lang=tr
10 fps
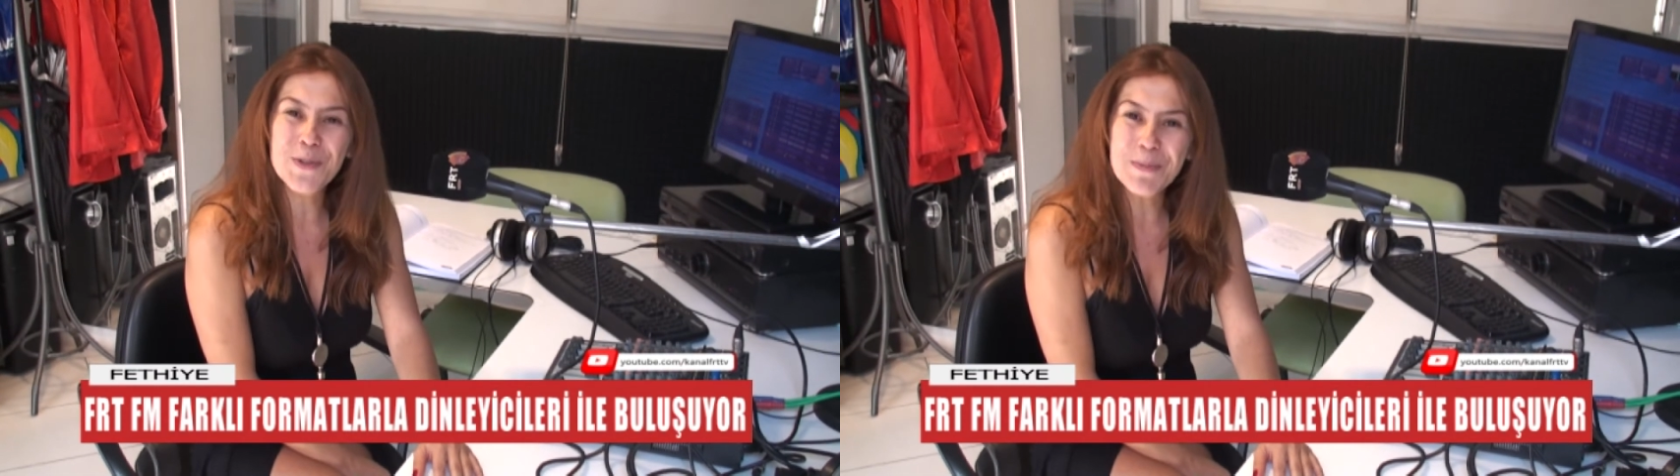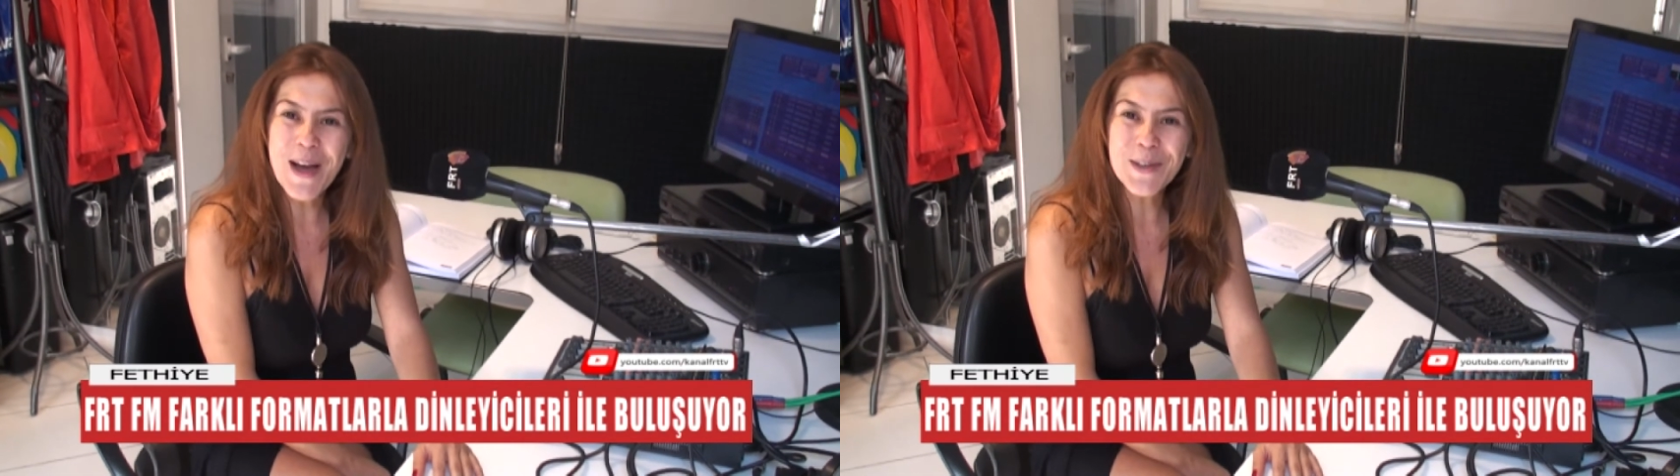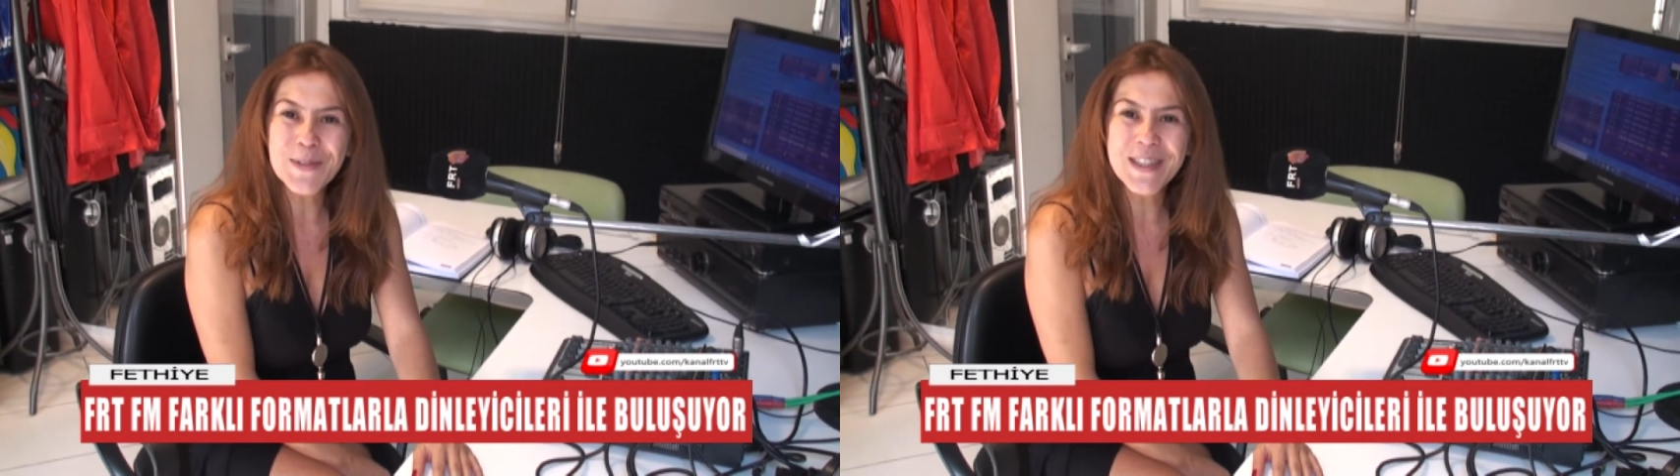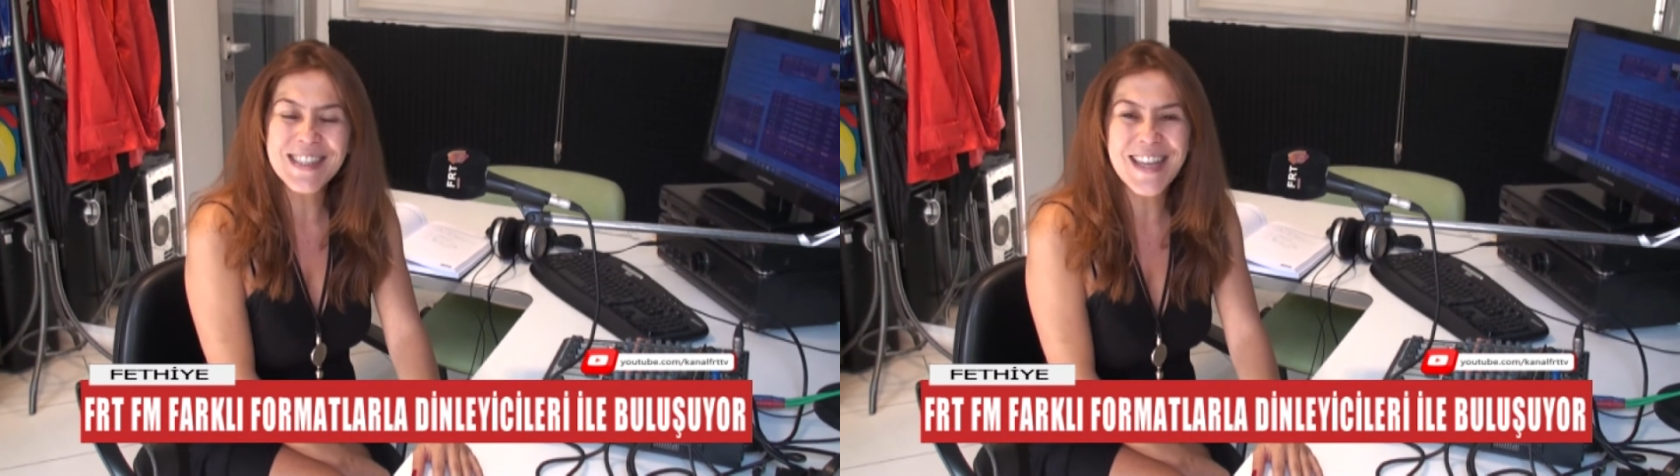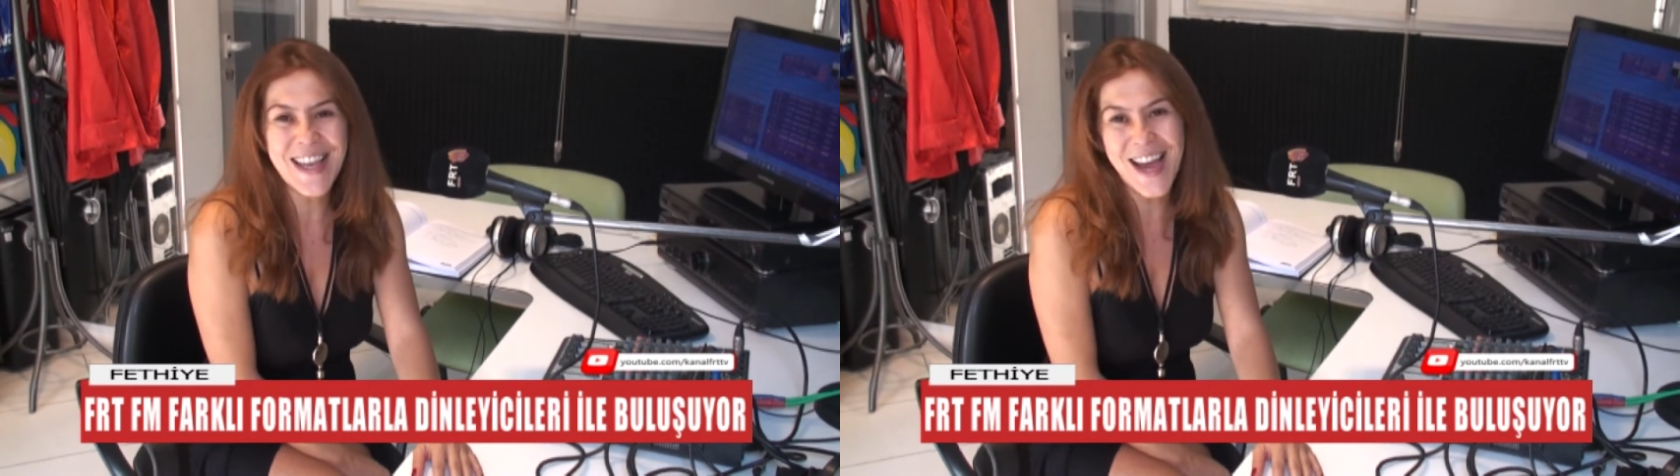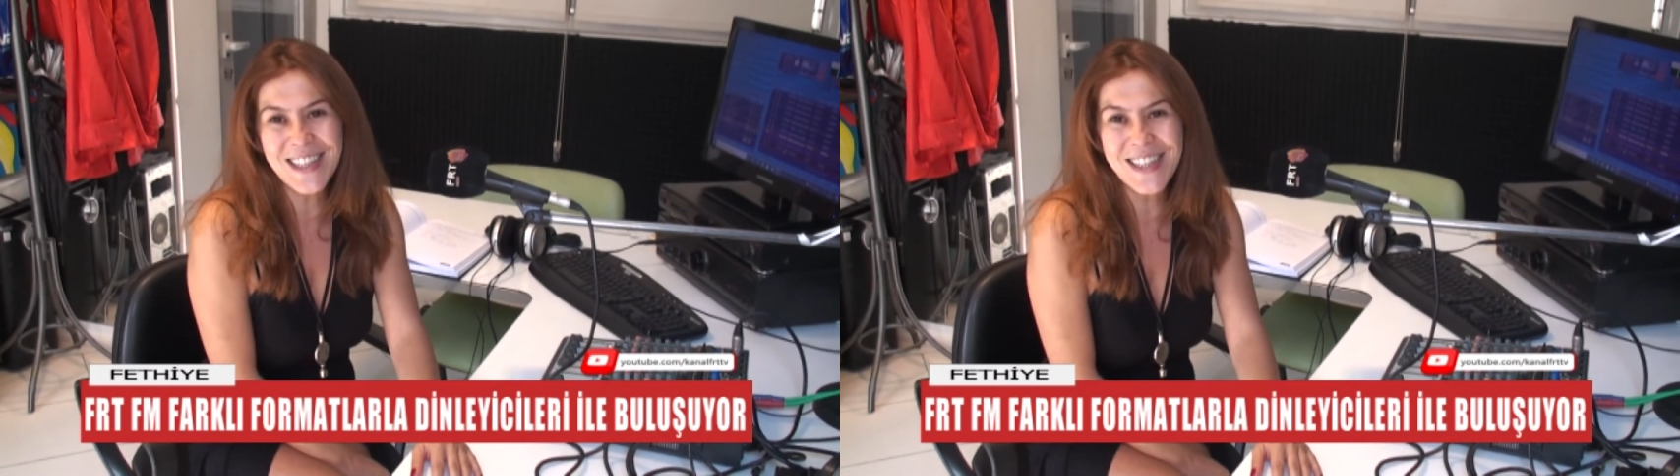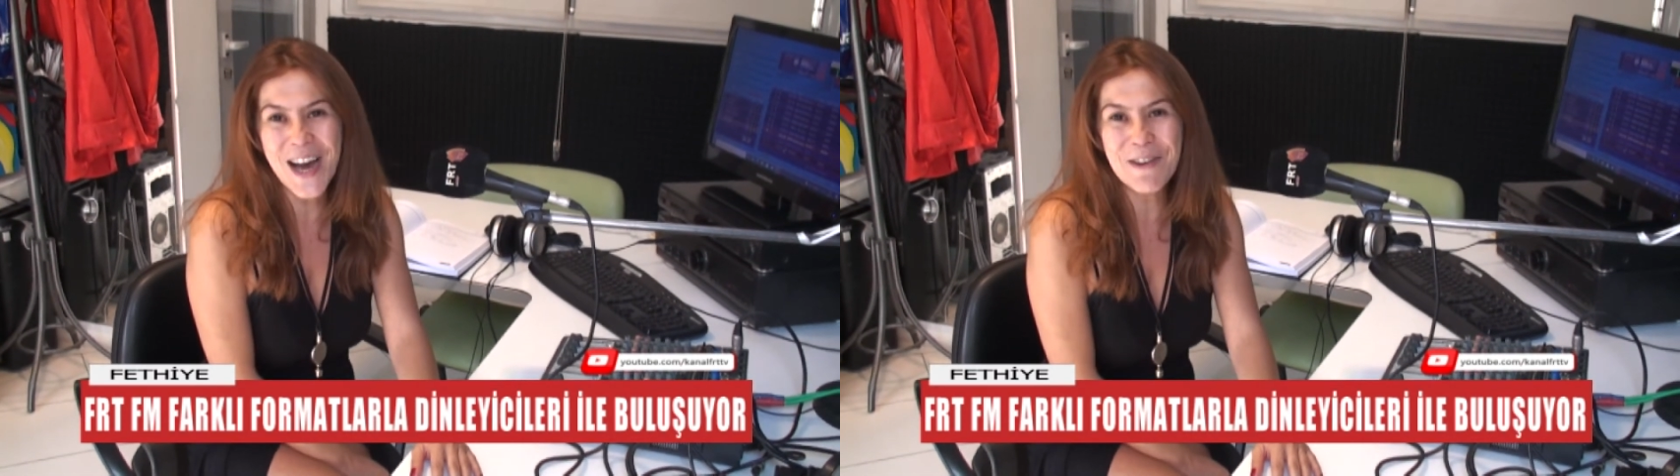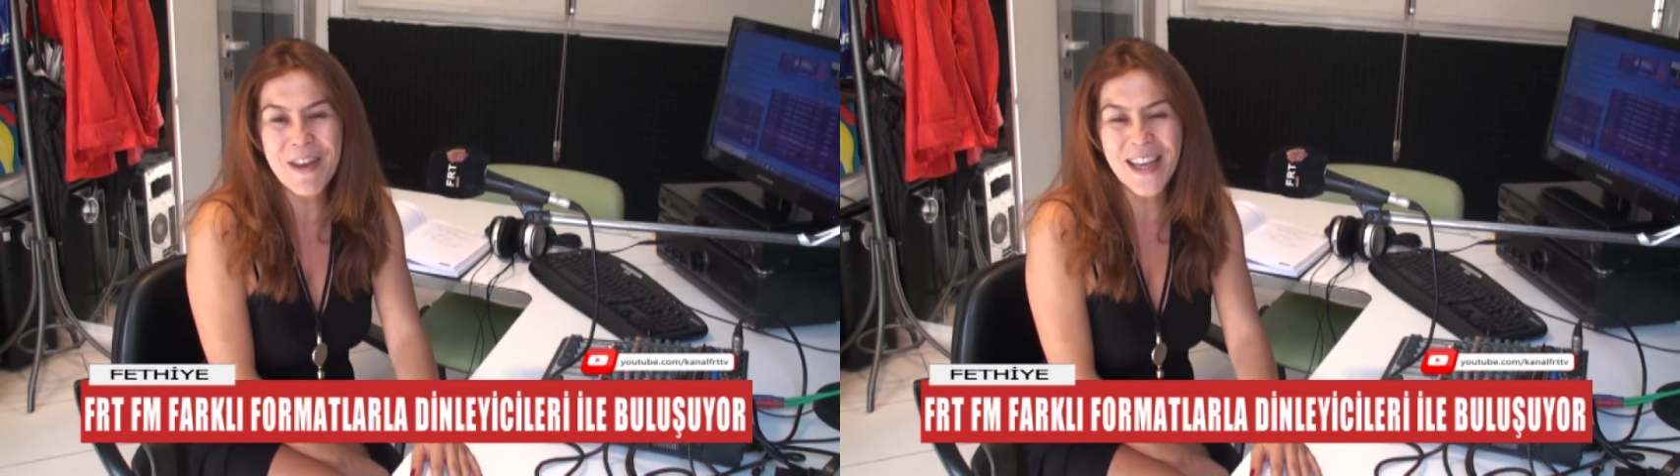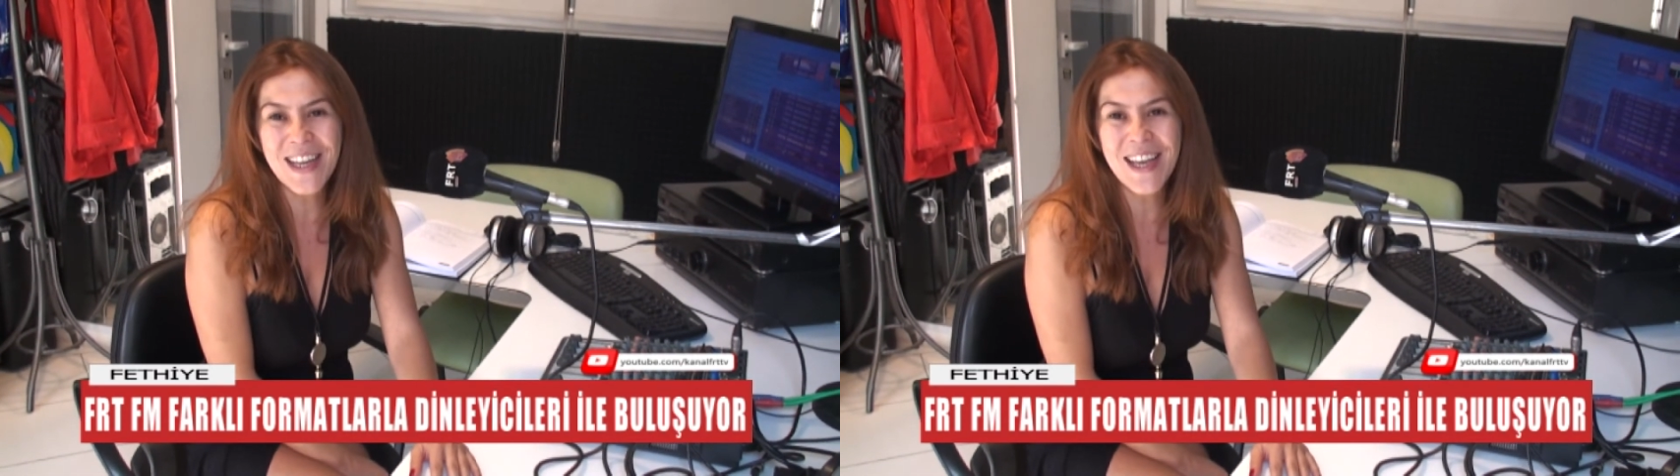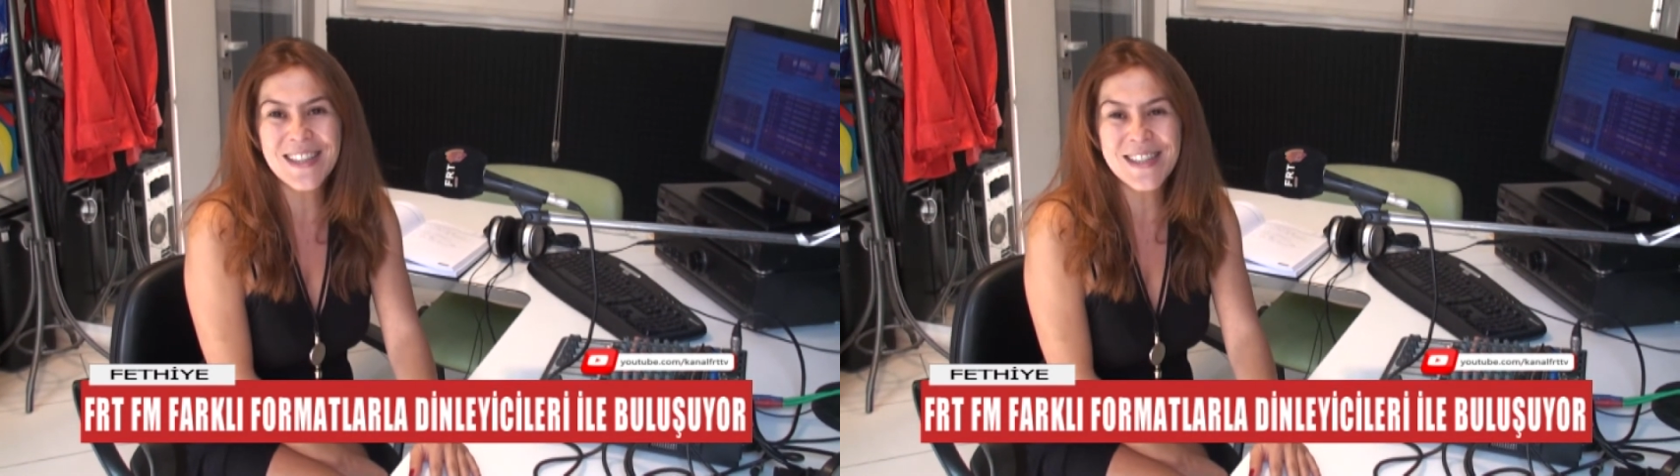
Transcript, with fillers: cuma günleri şekerli kahveyle